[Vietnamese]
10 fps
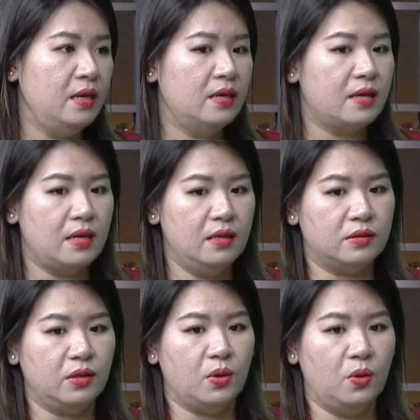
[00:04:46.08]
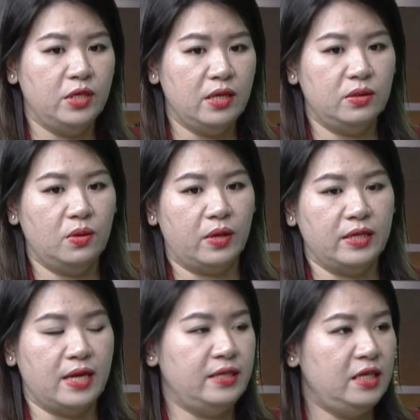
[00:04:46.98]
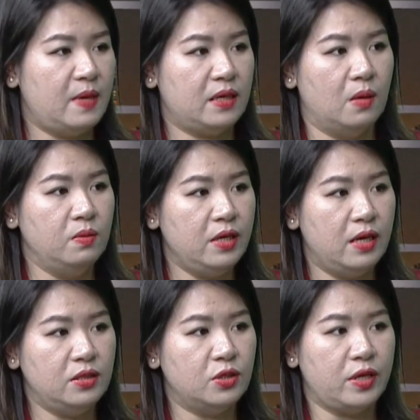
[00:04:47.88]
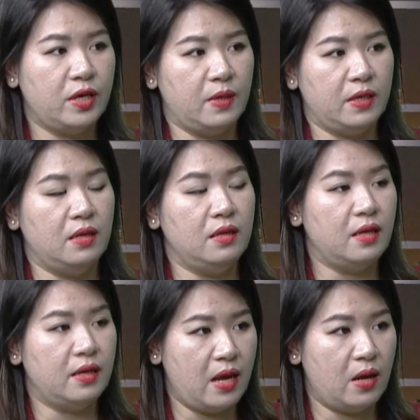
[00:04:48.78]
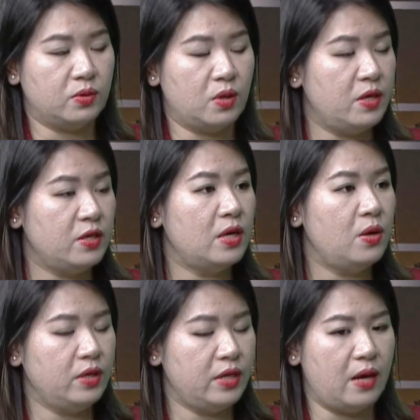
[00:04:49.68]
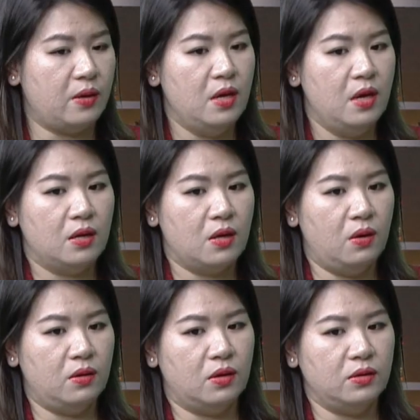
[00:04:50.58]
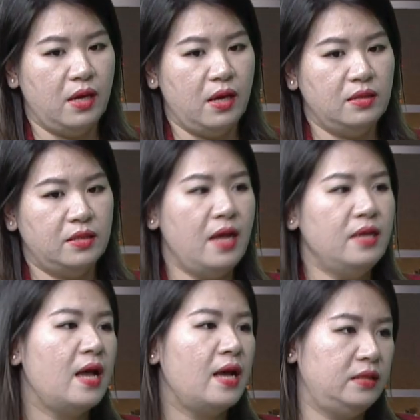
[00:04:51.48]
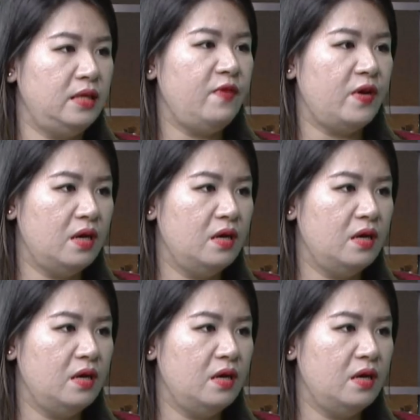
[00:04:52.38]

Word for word: năng lực rồi tố chất rồi cái giá trị bạn cống hiến cho doanh nghiệp đấy đến như thế nào cống hiến cho xã hội như thế nào còn nó sẽ dễ dàng xin việc hơn